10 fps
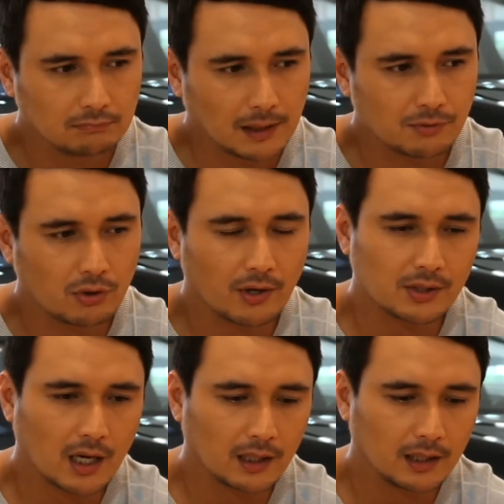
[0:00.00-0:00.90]
I'm so
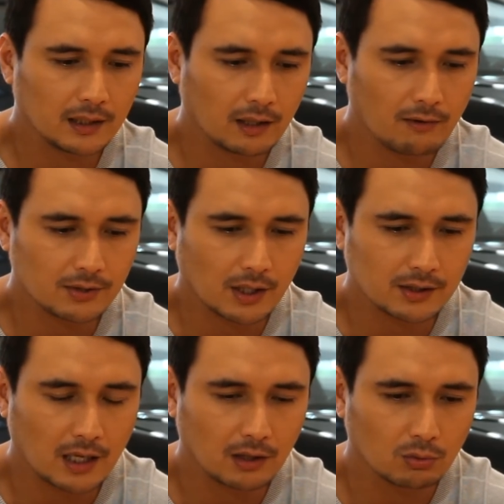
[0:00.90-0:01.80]
excited and also
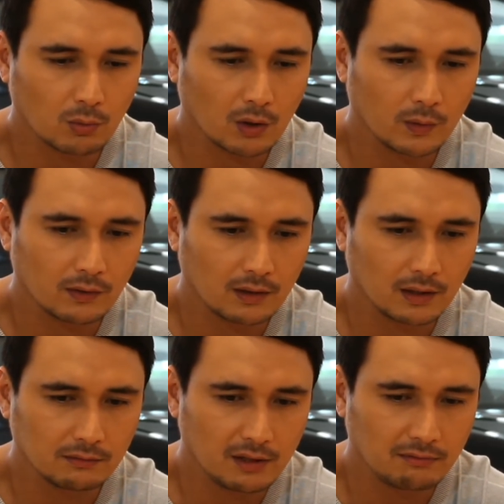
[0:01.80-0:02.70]
excited to work with uh,
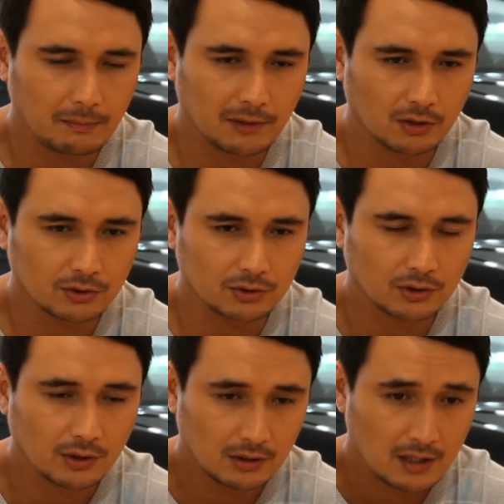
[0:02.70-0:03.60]
Viva because
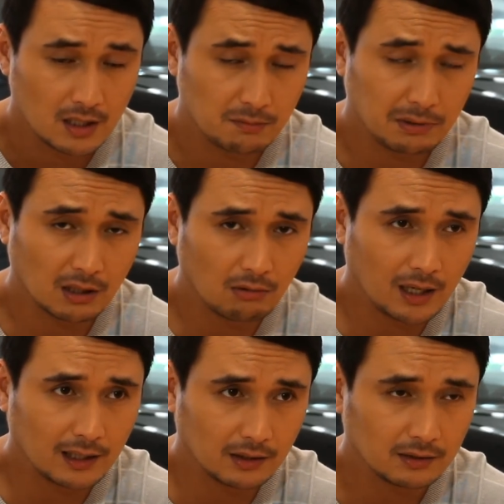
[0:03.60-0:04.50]
it's been a while no,